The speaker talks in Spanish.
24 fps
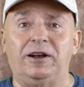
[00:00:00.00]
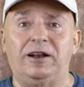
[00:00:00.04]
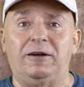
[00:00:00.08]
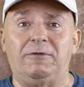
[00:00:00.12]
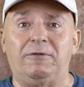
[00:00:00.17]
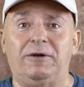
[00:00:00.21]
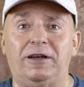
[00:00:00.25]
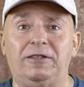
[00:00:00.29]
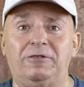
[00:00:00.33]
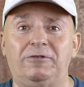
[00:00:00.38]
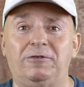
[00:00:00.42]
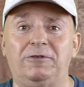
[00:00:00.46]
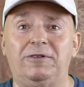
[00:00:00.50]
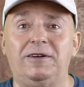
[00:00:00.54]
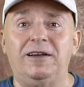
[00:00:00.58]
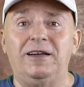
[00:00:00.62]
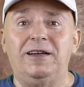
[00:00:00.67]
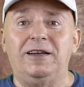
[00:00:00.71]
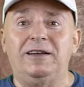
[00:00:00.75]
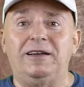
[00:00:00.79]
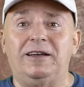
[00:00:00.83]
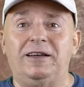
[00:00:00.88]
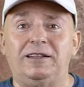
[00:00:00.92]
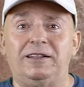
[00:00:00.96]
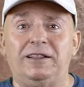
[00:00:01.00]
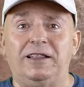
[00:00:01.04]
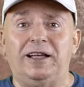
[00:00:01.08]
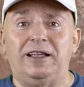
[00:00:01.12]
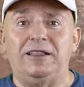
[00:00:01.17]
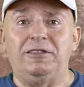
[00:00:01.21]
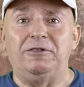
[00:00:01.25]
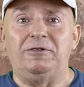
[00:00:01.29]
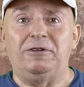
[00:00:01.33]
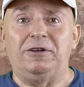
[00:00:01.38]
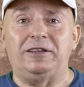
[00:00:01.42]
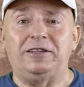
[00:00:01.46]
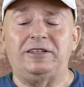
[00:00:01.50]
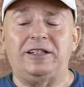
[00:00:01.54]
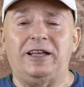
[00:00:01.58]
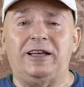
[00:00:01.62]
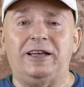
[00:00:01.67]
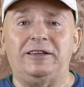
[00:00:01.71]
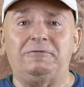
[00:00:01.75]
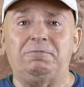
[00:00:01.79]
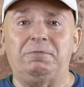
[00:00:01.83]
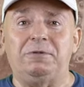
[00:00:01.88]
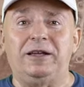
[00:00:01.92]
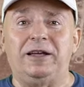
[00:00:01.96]
grabado eh, dando esta
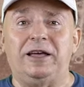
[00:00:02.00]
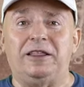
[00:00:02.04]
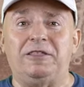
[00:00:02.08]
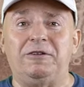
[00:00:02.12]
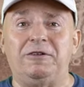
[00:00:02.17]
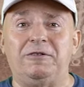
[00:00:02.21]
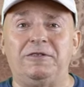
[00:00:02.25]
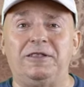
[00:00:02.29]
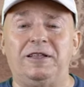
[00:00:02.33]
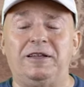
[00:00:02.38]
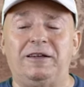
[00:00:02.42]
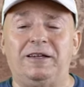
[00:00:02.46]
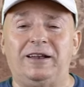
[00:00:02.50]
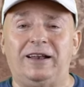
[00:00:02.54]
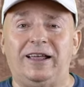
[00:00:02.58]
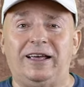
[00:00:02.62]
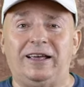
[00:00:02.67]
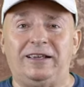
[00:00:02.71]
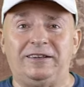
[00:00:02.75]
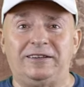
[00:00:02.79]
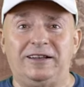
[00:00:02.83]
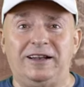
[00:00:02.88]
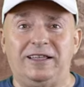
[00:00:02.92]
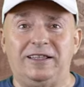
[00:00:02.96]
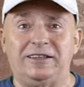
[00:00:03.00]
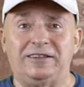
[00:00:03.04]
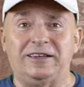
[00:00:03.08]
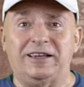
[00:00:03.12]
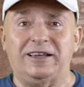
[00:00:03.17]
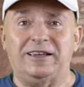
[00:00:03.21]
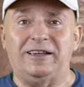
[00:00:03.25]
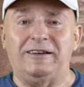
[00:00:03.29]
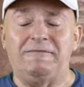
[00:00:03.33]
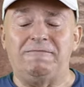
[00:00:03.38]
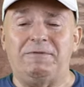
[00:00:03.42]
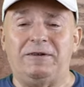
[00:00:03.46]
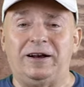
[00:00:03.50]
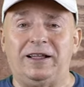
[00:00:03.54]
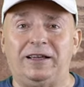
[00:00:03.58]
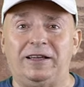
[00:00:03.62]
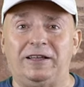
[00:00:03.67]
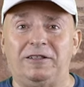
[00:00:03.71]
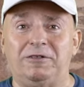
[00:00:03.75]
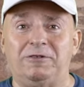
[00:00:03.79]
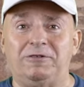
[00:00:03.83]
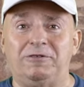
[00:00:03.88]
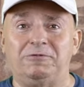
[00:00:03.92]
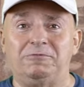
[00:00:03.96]
explicación de la isla de Segel para
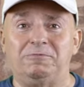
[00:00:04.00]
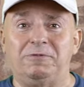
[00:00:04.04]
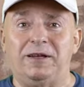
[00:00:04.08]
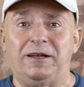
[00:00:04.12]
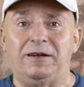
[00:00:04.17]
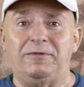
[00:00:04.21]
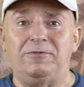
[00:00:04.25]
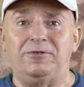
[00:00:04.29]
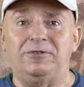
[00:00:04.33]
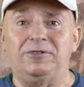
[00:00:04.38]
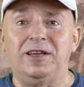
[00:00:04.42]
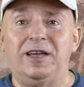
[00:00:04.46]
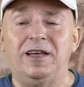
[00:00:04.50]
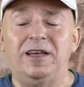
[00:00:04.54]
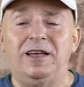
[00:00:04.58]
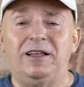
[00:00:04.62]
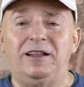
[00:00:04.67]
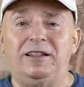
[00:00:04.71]
que todos veamos